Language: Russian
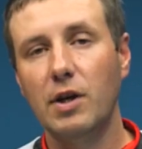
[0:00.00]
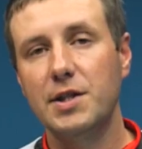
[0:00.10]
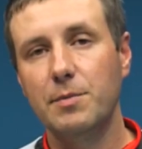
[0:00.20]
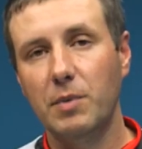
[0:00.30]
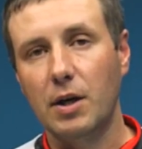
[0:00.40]

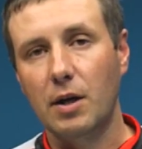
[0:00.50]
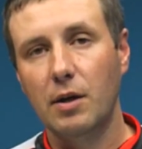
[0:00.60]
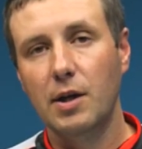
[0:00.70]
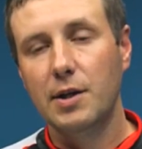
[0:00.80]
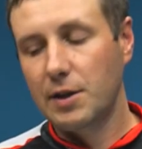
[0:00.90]
размера
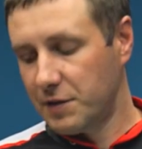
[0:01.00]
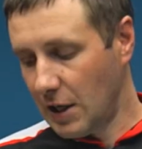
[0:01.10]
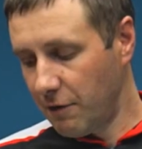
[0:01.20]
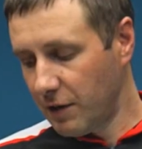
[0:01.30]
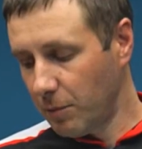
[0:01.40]
со
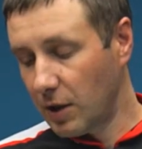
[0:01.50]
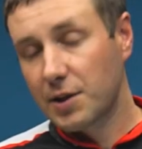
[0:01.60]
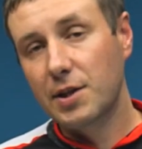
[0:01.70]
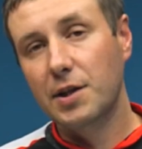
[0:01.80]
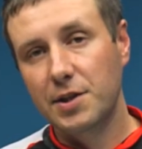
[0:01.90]
вставками
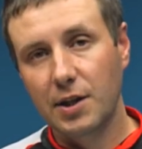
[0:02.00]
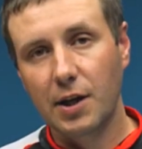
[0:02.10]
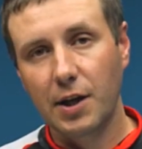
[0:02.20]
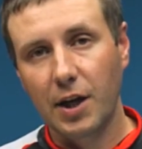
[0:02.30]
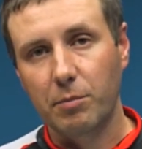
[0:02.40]
из оксида
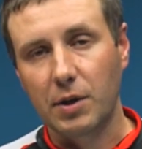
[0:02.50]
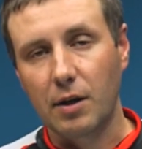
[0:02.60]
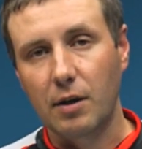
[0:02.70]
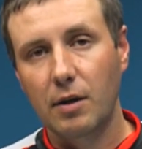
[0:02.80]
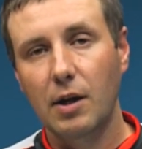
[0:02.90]
кремния –